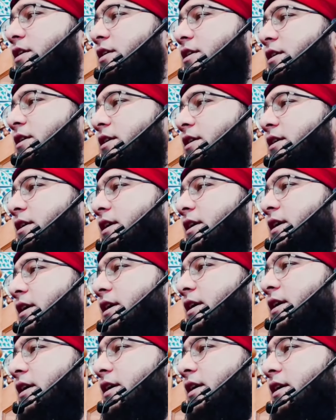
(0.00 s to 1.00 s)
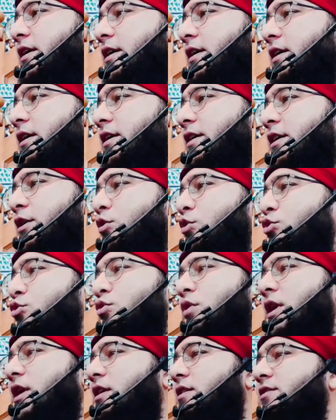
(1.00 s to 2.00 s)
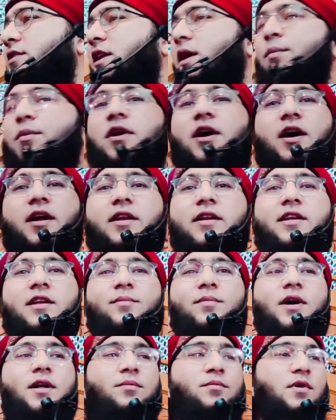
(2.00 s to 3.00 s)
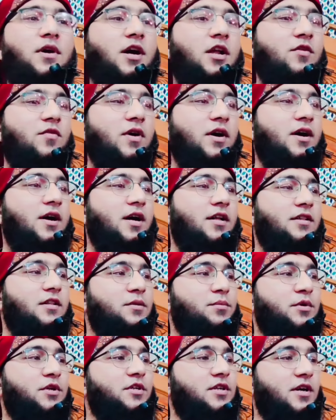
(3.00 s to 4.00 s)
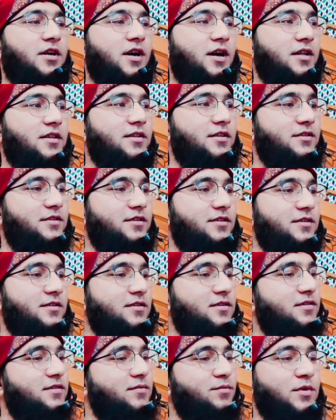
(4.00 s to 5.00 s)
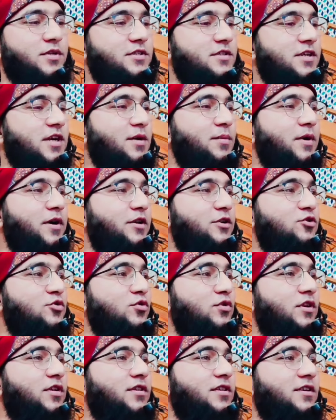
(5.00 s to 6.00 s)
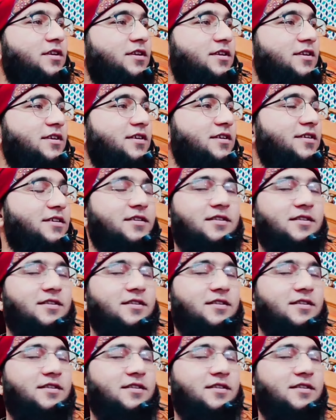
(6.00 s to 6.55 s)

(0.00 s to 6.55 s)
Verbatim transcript: हैं कि हजूर इस्लाम खाने के बाद हलवा खाते मीठा खाते थे बस ये हमारी सुन्नतें हैं